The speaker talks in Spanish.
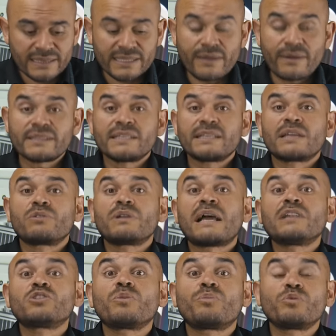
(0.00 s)
debe tener un
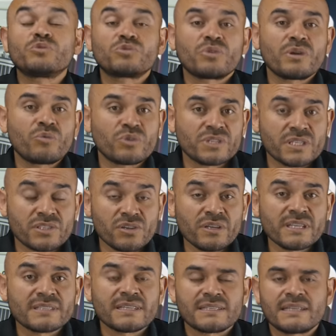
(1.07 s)
alto punto de
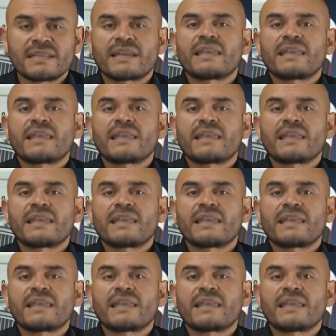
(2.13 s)
ebullición, es decir,